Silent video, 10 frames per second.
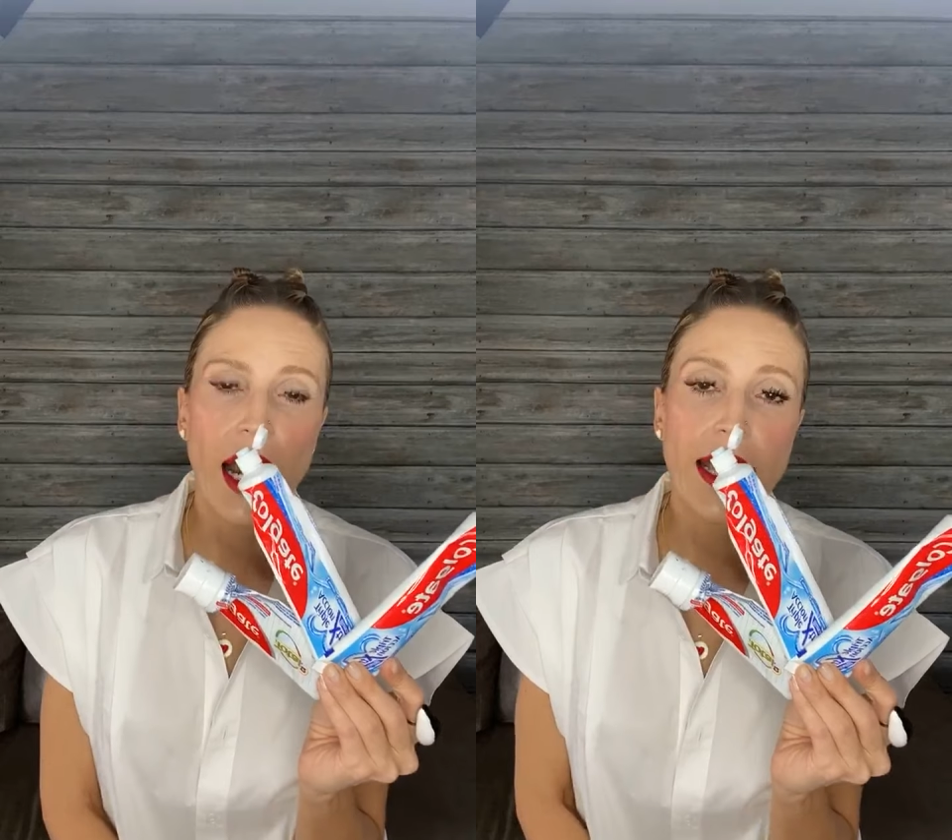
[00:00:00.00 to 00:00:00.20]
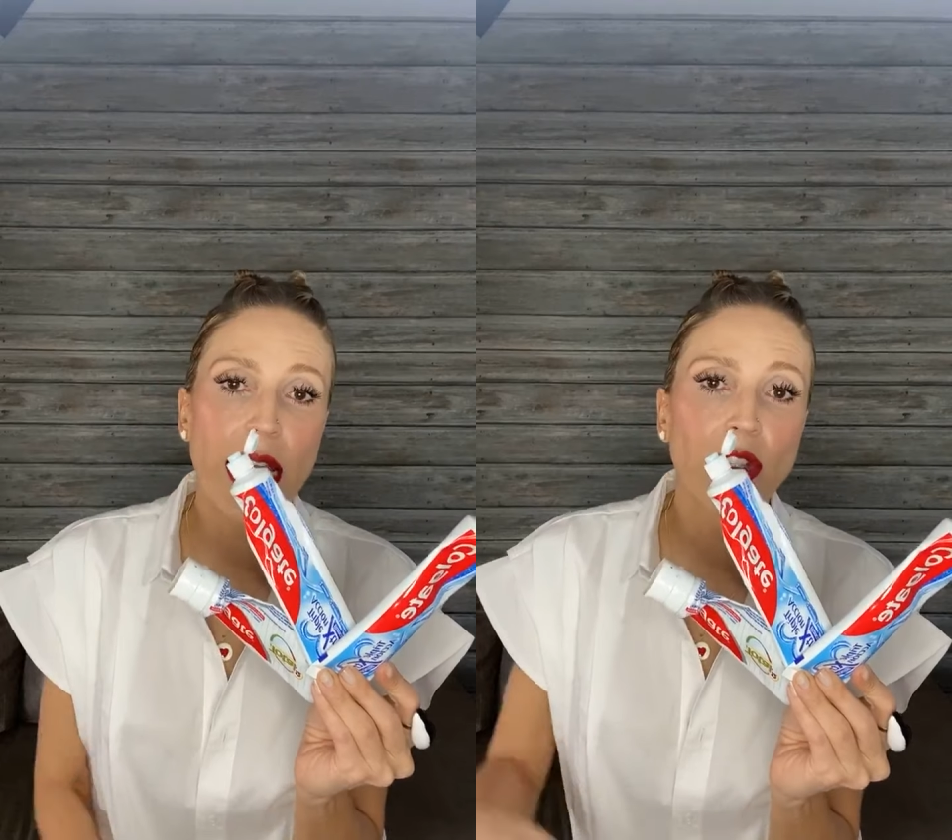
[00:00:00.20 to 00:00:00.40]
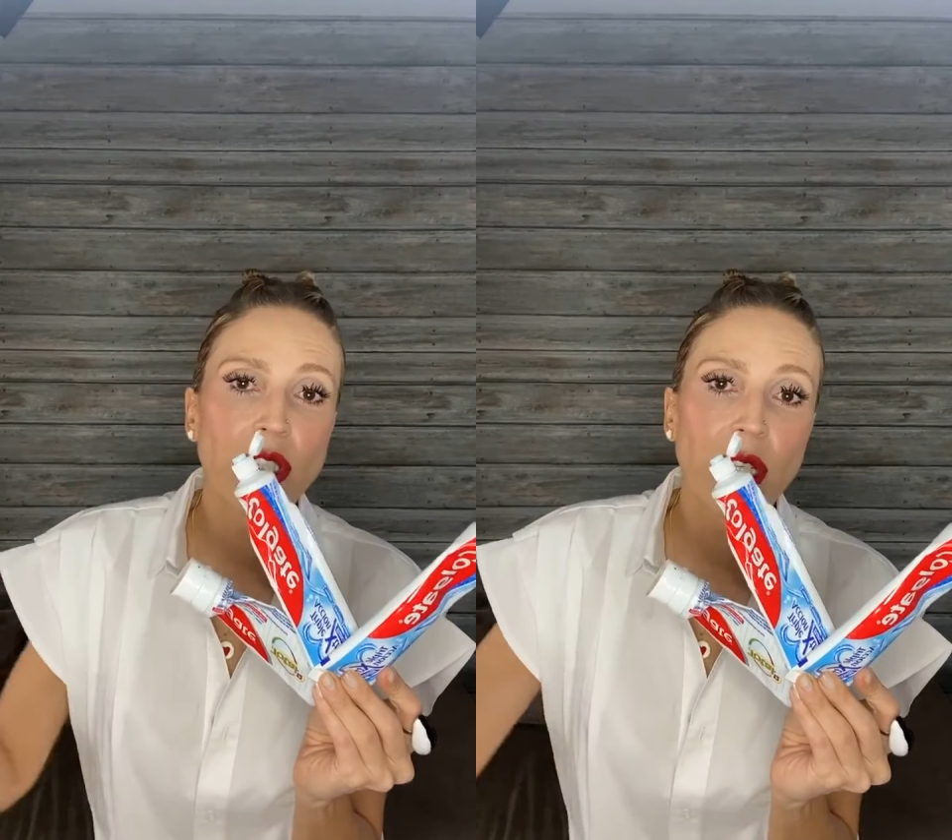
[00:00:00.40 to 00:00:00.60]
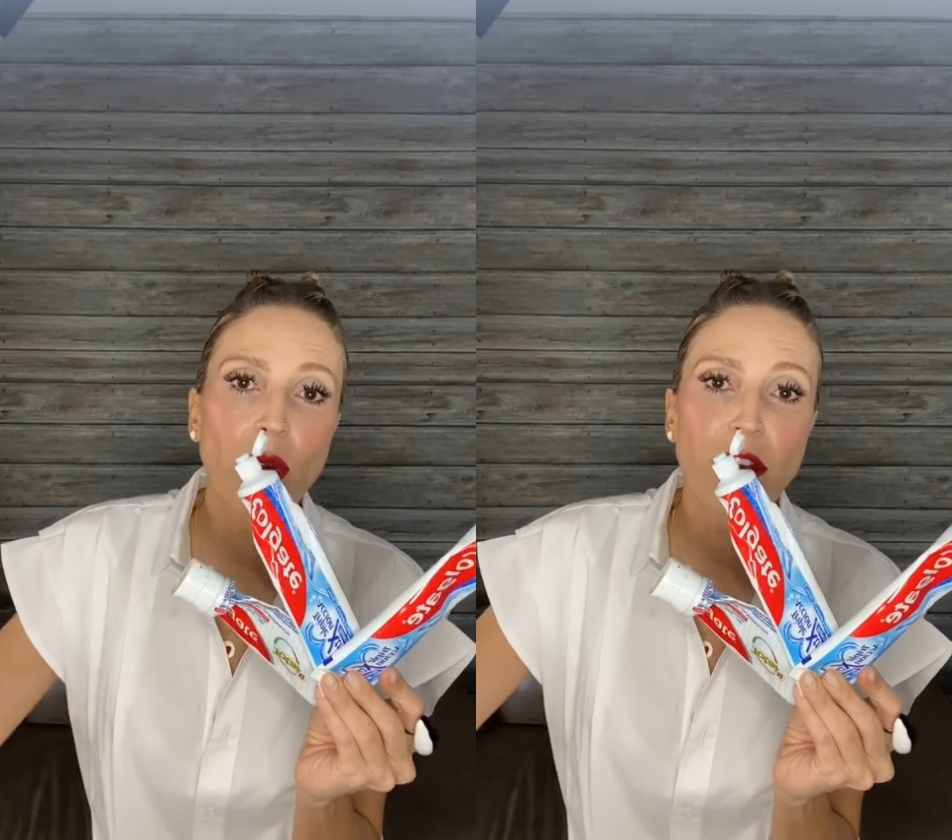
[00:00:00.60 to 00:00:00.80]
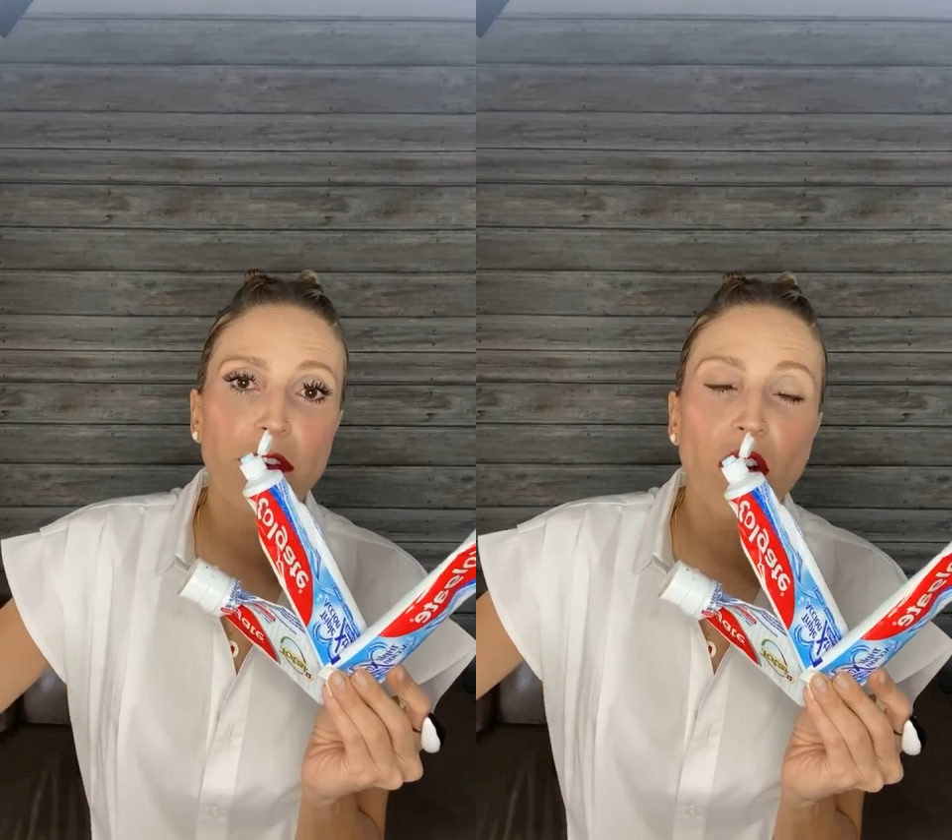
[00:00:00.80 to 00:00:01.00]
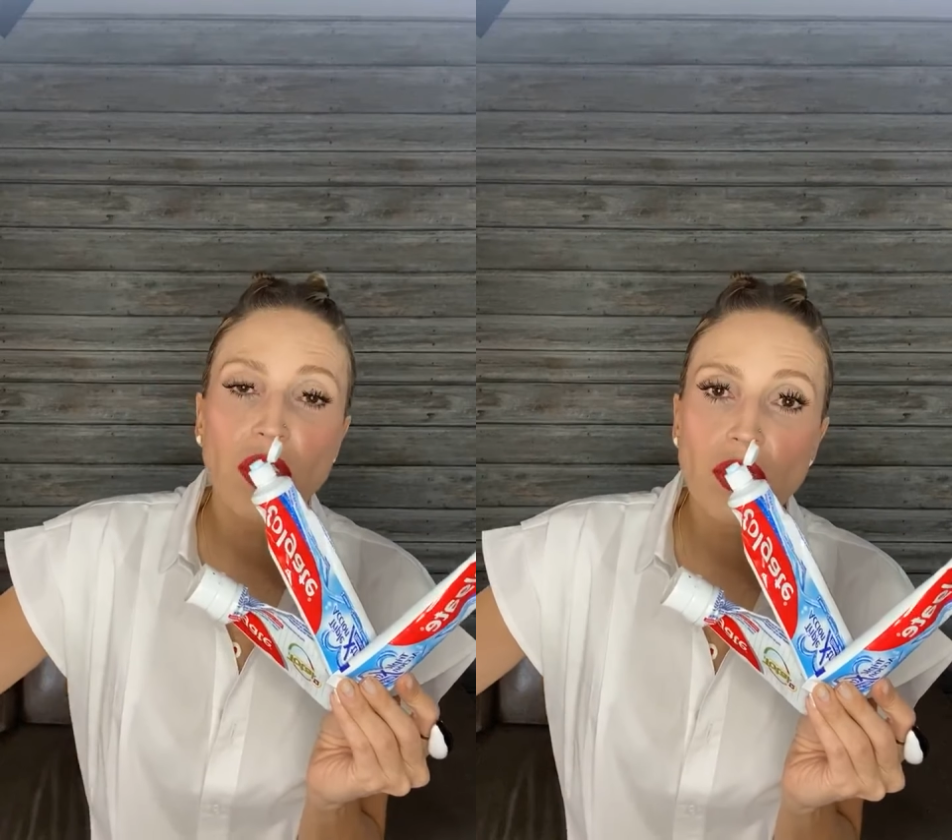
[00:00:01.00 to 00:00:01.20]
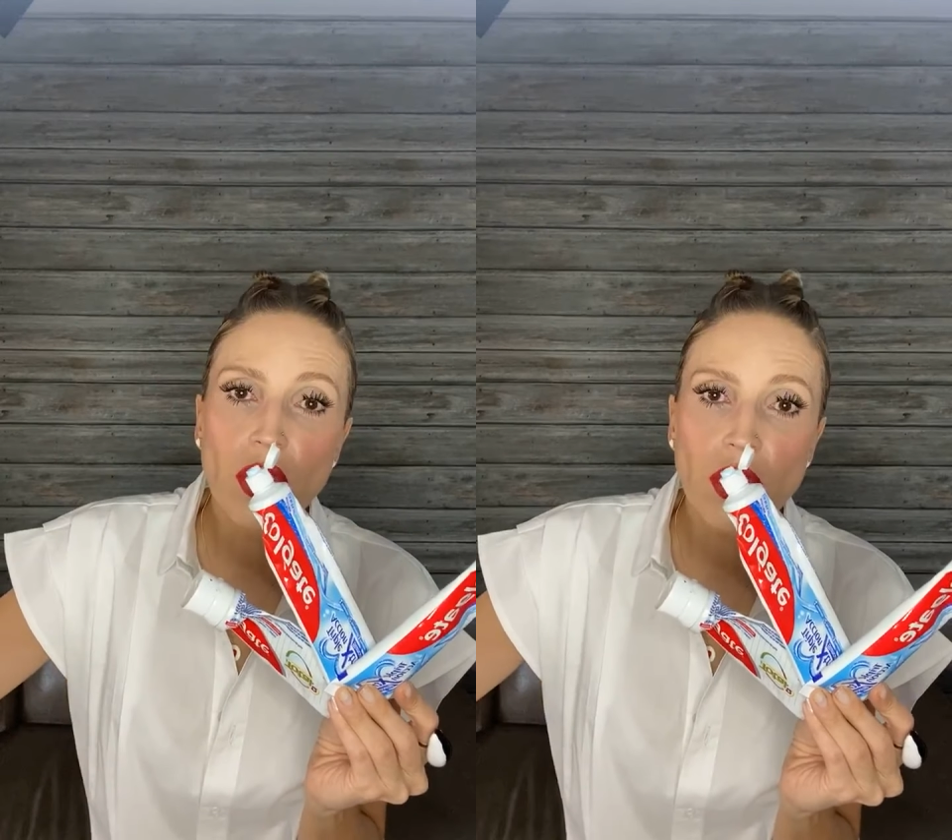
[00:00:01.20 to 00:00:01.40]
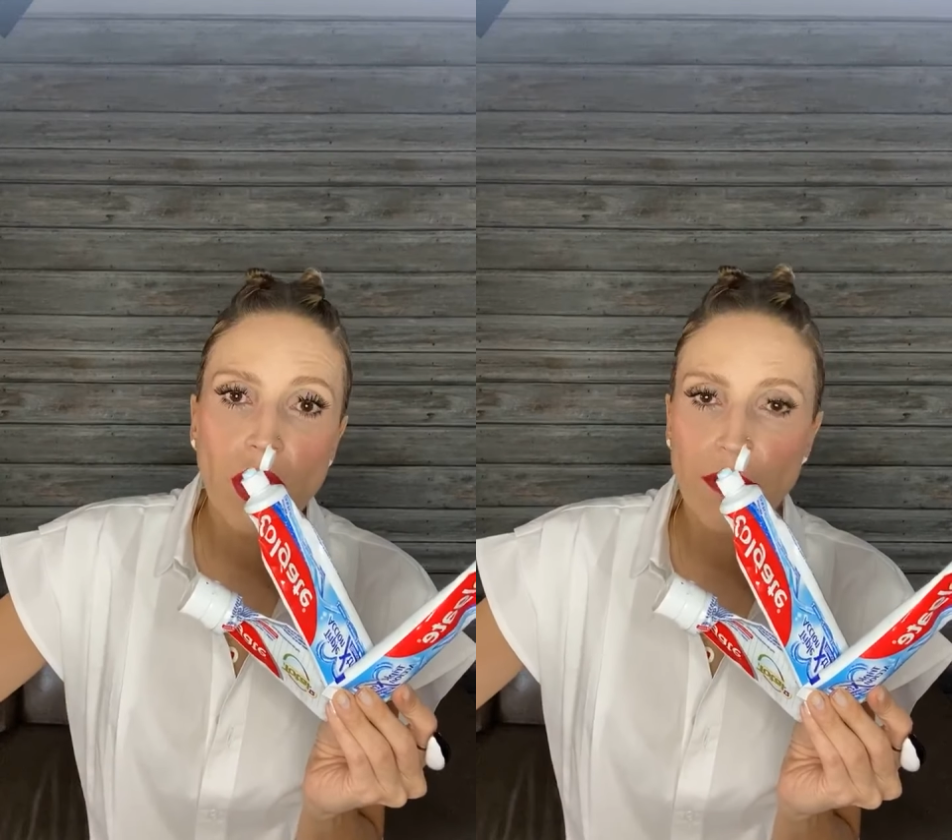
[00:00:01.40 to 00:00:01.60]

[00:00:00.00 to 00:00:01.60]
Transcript: Allá lo tengo al fondo,